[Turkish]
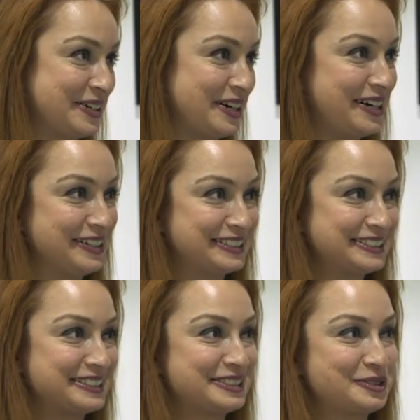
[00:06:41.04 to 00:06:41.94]

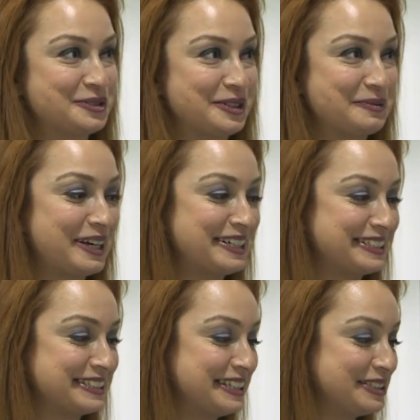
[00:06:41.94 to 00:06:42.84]
Harikasınız hocam.
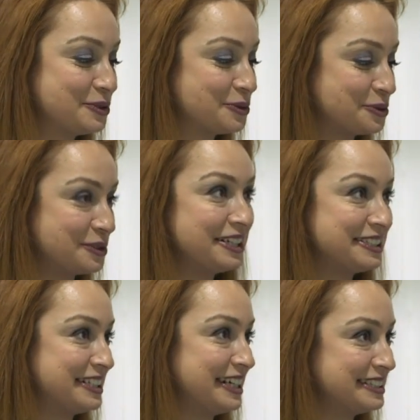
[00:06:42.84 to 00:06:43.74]
Gerçekten çok güzel
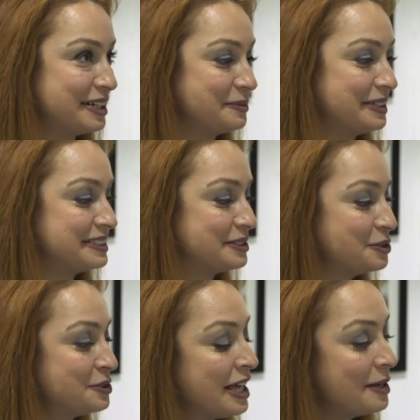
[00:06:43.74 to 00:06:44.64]
şeylerden
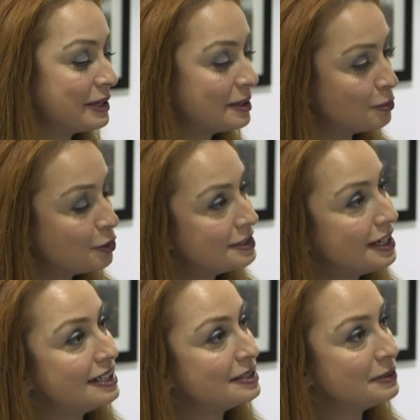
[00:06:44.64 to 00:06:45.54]
bahsediyoruz. Peki bu
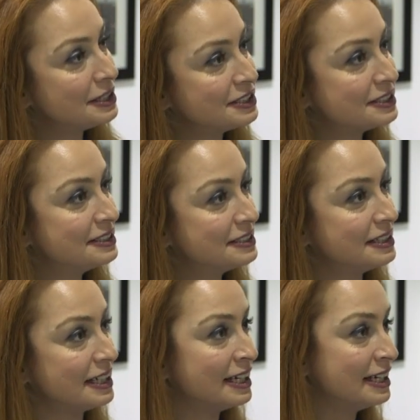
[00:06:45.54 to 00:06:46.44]
kadarlık bir
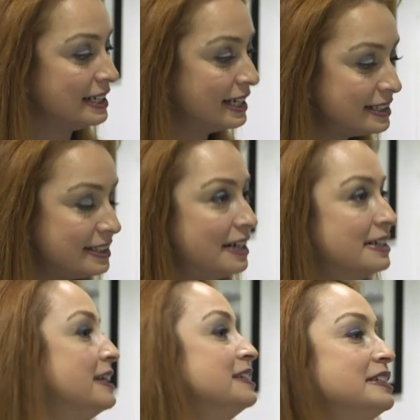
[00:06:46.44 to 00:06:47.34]
açıklıkta ne kadar
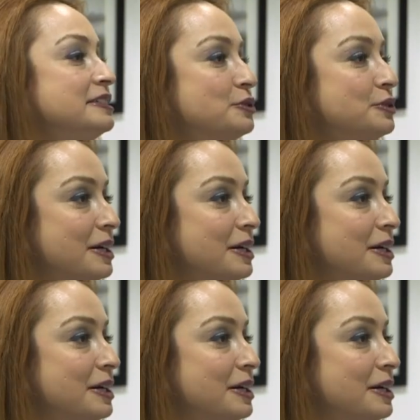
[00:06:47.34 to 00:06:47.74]
enjeksiyon